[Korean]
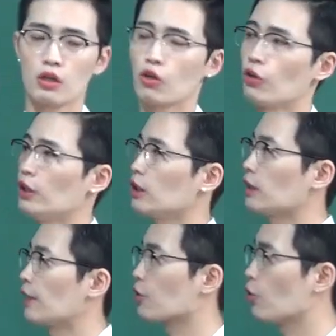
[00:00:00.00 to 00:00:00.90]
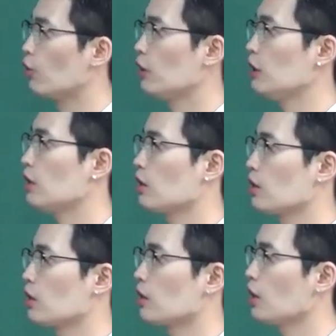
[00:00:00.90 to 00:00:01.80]
거의. 그러니까 나는 거의
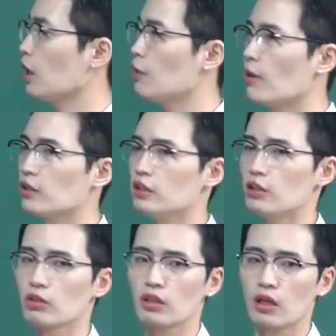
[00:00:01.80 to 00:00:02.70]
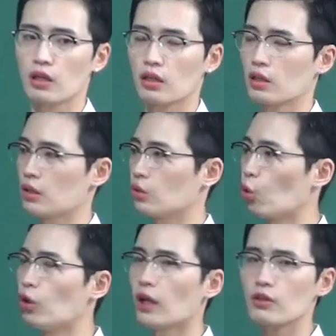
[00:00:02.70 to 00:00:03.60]
할 말을 잃었다.
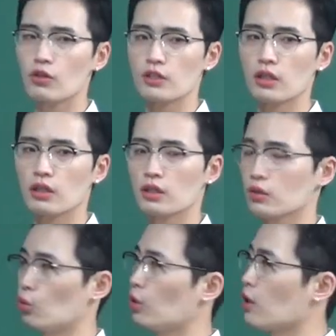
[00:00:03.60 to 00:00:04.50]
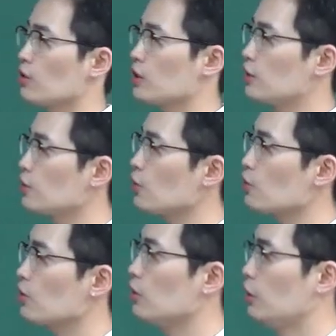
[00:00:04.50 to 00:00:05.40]
놀란 거지. 놀란 거지.
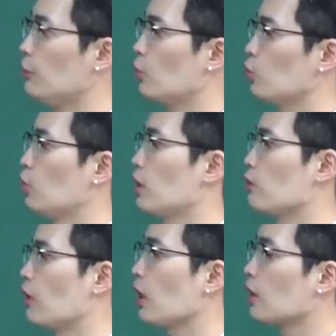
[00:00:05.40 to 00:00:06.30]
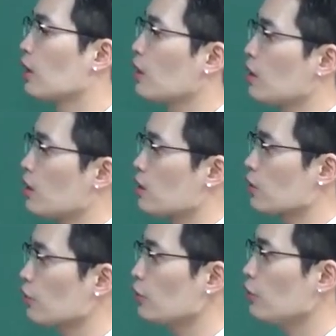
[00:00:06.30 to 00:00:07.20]
긍정적인 의미로 놀란 거야.
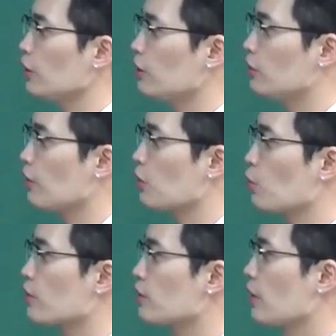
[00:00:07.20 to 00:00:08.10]
Suddenly Diego was